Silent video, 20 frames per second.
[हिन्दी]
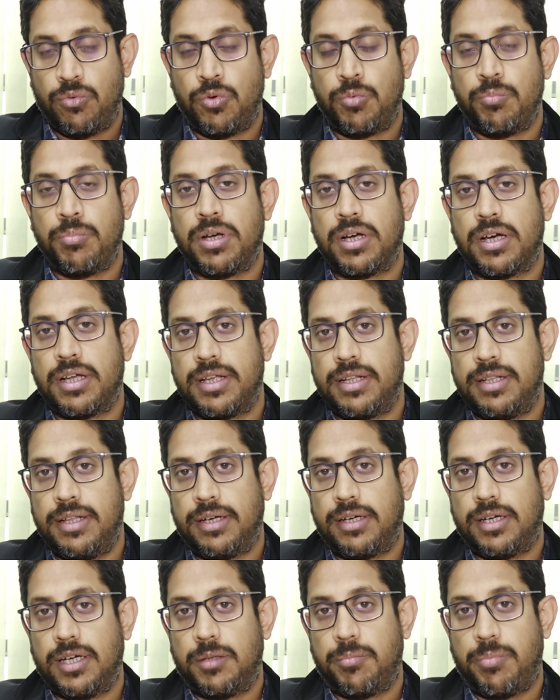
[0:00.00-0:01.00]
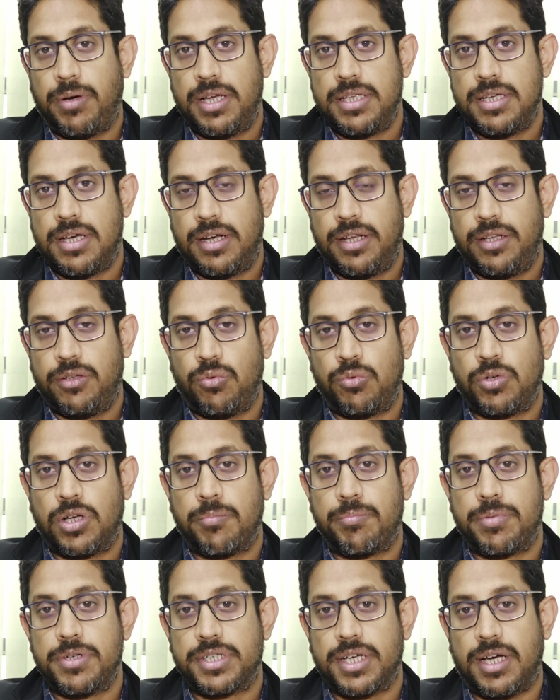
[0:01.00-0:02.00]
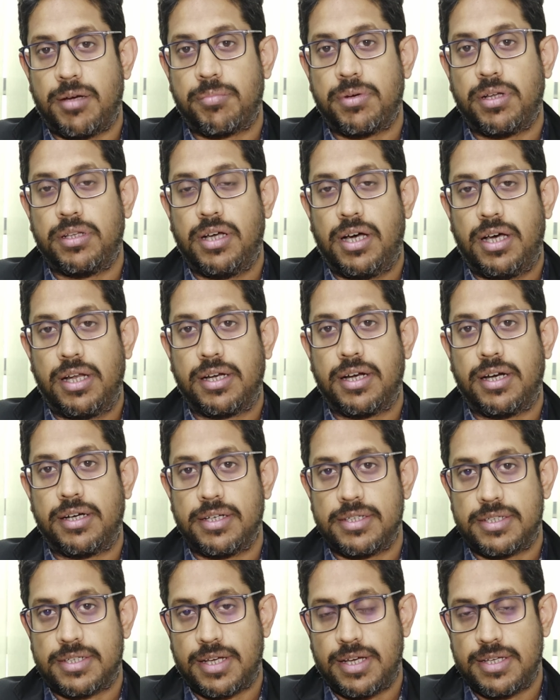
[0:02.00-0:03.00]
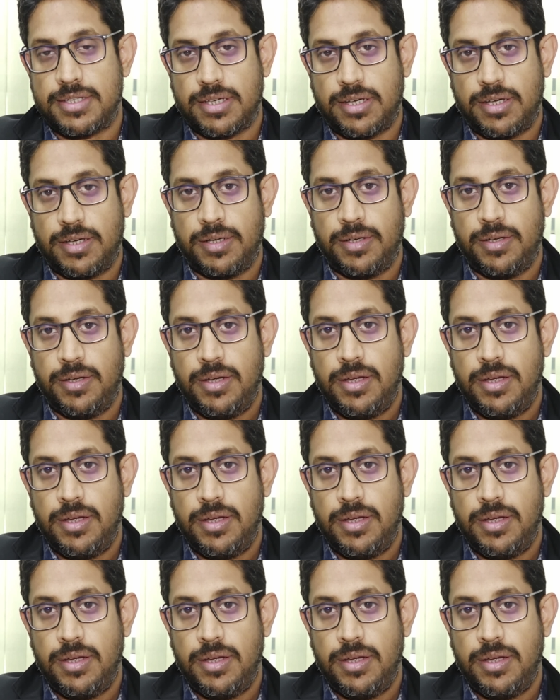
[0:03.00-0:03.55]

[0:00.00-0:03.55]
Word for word: उनमें अगर ये दिक्कत पाई जा रही है तो उनका पेशाब का धार का टेस्ट कैसा है